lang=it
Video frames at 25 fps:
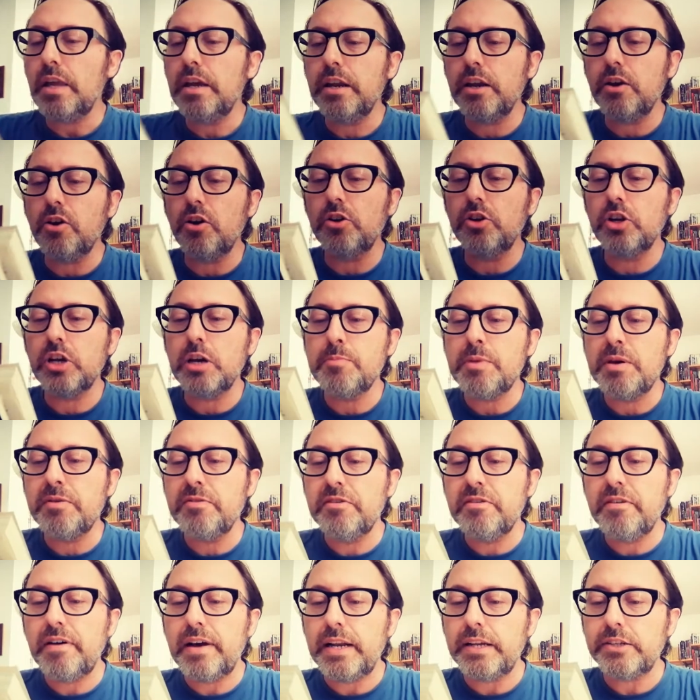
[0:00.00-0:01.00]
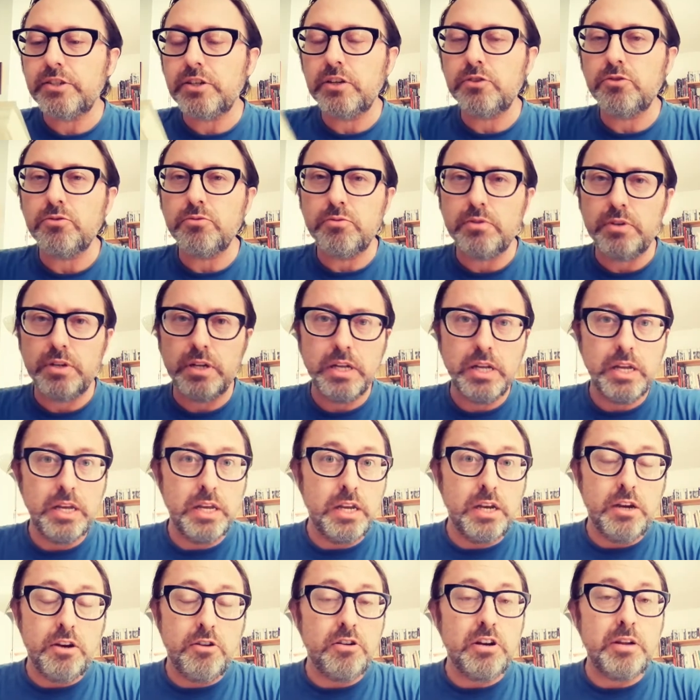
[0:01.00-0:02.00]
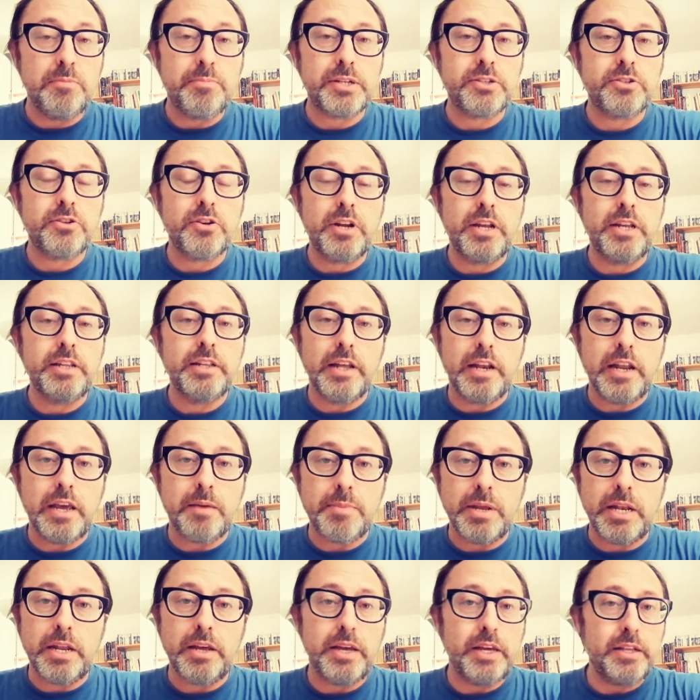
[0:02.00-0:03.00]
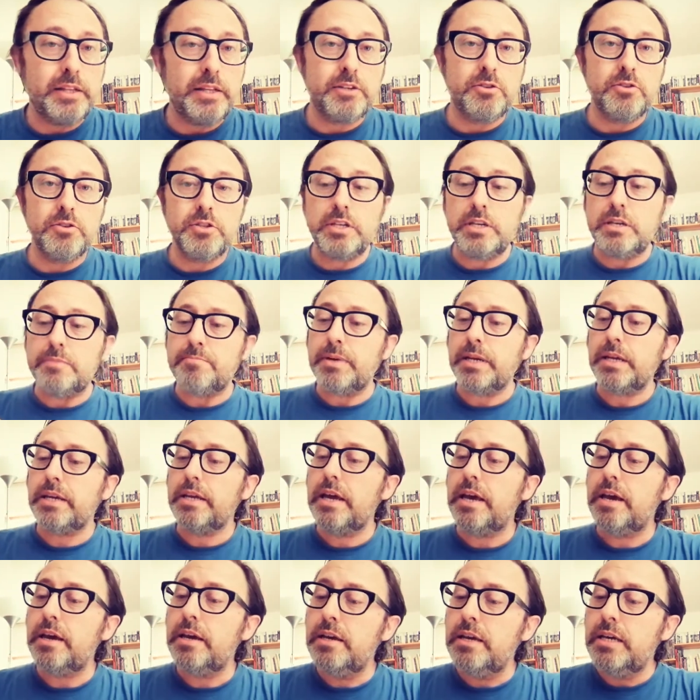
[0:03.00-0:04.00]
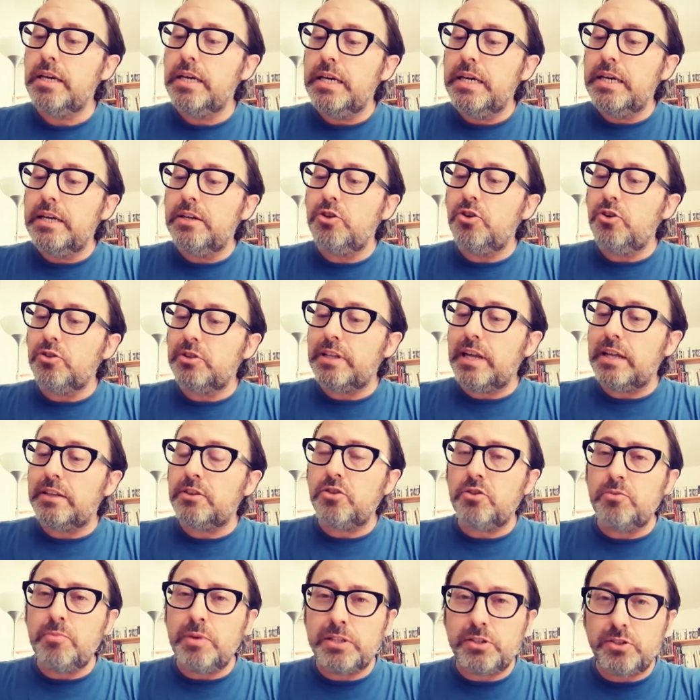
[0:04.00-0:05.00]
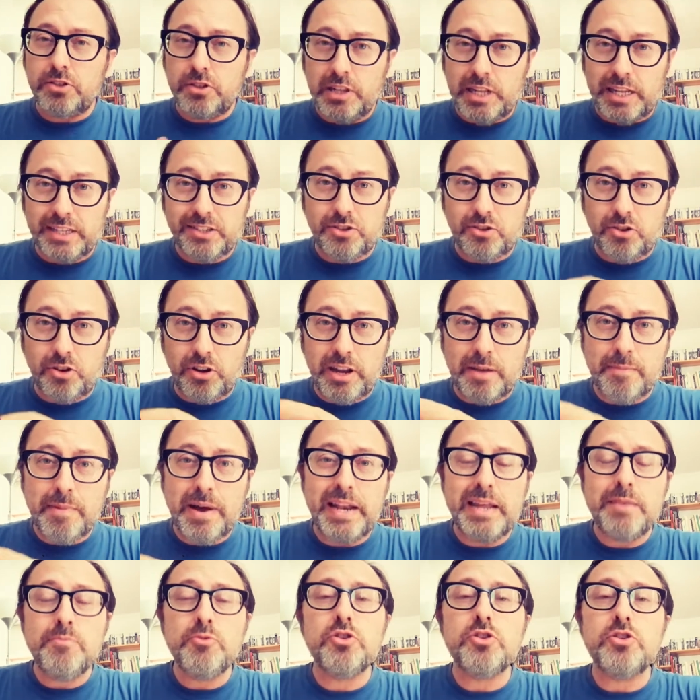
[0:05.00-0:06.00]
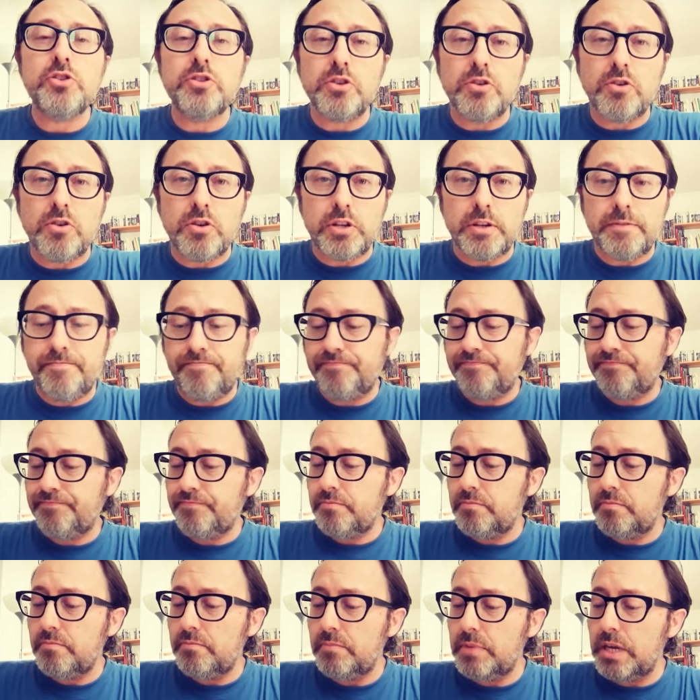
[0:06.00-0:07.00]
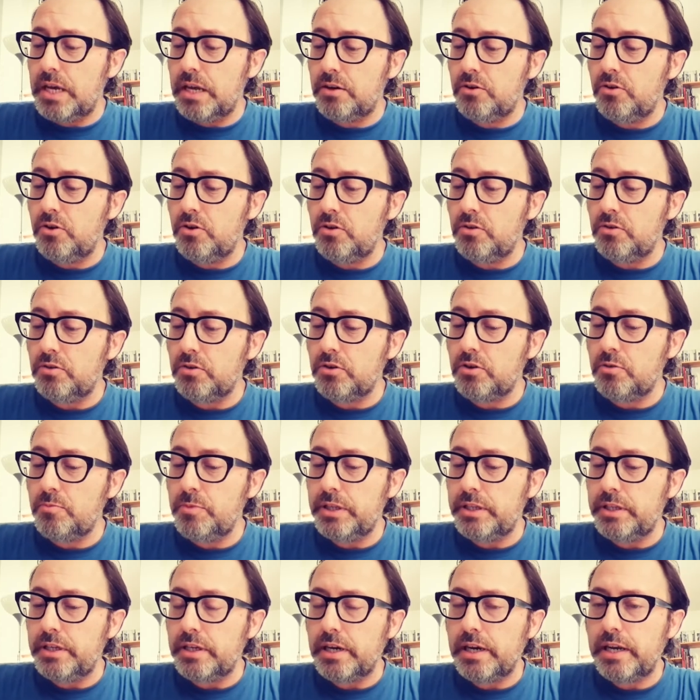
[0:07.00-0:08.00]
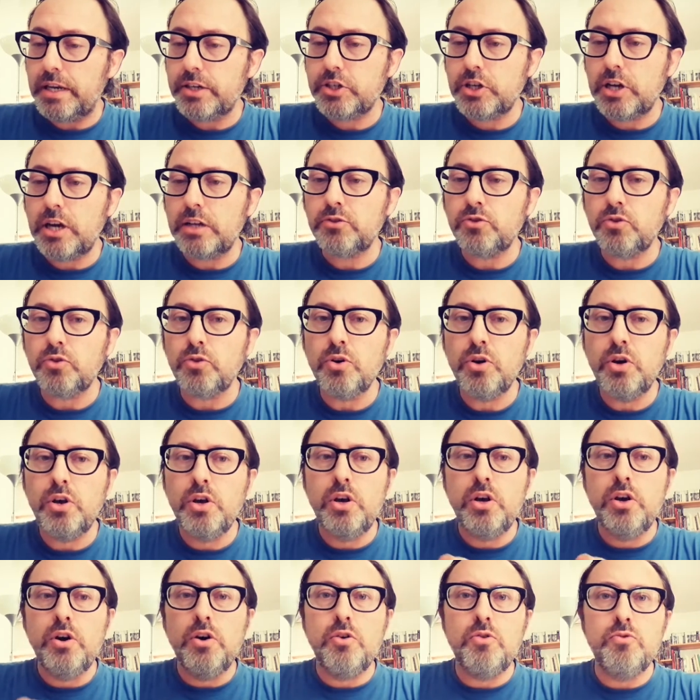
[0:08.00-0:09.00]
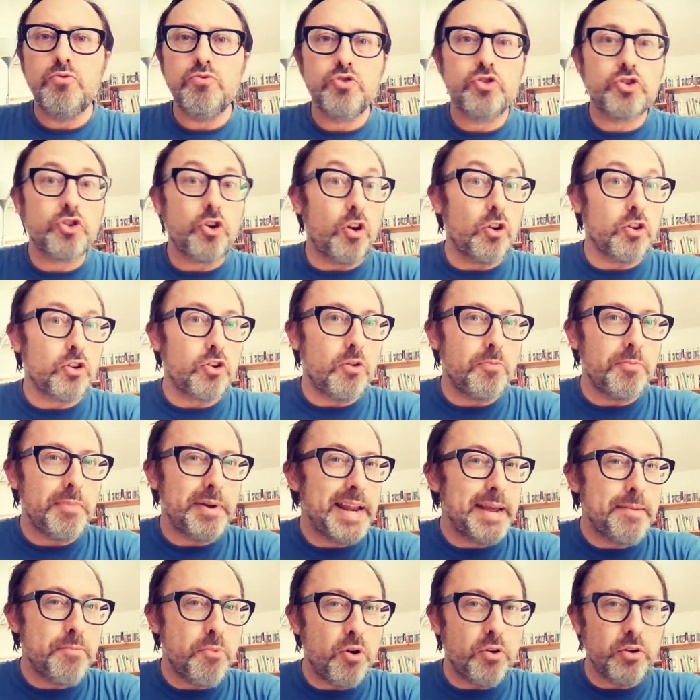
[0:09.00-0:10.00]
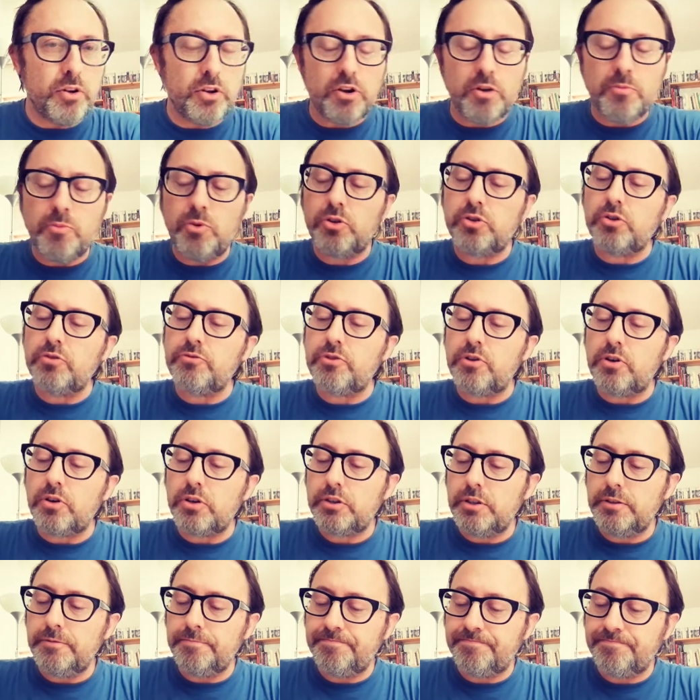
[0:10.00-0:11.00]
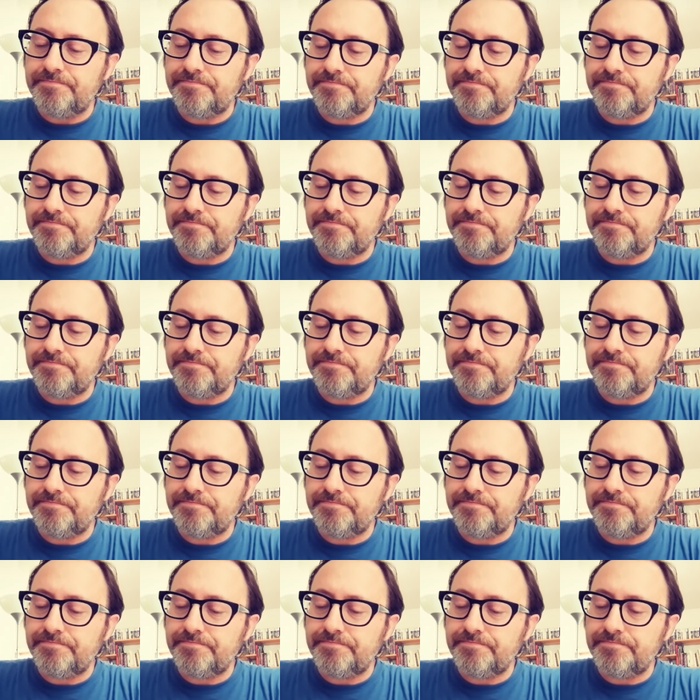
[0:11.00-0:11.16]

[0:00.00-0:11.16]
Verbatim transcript: ricordo che mi aveva lasciato un, un'impressione indelebile. Ed è così perché non tanto la storia, ma le emozioni mi hanno, come dire, lasciato un solco mnemonico molto forte.